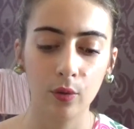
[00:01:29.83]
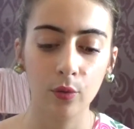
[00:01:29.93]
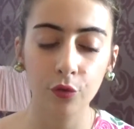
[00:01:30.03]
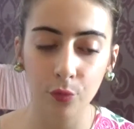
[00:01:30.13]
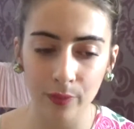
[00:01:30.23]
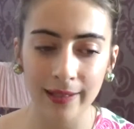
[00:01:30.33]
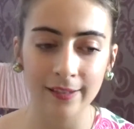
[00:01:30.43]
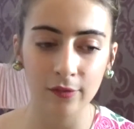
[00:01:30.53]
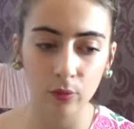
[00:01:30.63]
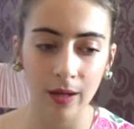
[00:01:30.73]
on suit
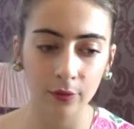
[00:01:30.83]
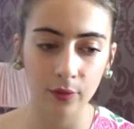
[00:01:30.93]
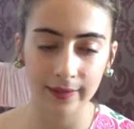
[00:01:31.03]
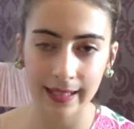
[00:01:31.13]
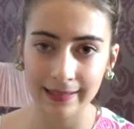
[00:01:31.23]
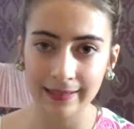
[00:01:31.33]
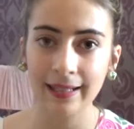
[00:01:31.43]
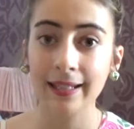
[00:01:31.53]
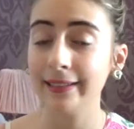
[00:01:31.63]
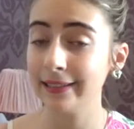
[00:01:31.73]
l'histoire de Ted
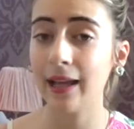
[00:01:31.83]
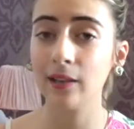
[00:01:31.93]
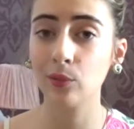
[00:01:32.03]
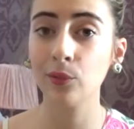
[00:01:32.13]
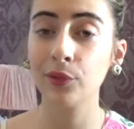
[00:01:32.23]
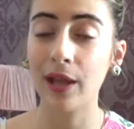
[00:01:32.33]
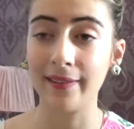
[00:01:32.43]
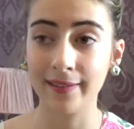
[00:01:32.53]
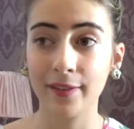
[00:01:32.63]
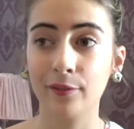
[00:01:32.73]
qui raconte à
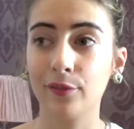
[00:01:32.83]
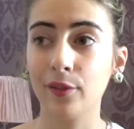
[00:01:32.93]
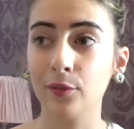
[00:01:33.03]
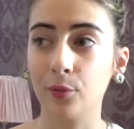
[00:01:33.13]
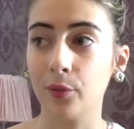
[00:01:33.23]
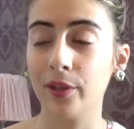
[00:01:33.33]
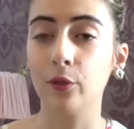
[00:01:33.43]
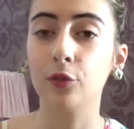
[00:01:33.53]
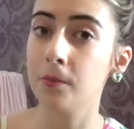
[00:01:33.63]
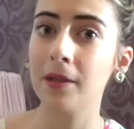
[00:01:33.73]
ses enfants, donc on est en
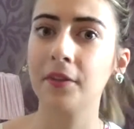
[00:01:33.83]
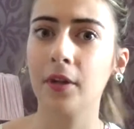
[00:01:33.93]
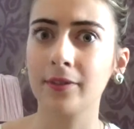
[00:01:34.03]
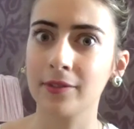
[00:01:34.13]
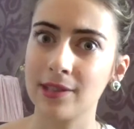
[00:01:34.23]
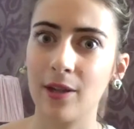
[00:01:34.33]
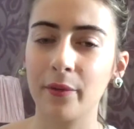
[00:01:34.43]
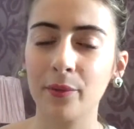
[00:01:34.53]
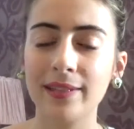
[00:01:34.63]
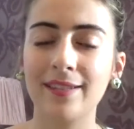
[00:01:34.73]
2030 quand il leur
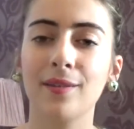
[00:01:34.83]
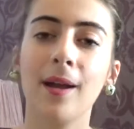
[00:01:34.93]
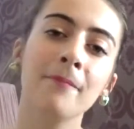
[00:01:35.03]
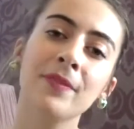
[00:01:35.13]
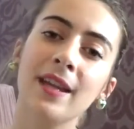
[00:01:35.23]
raconte l'histoire,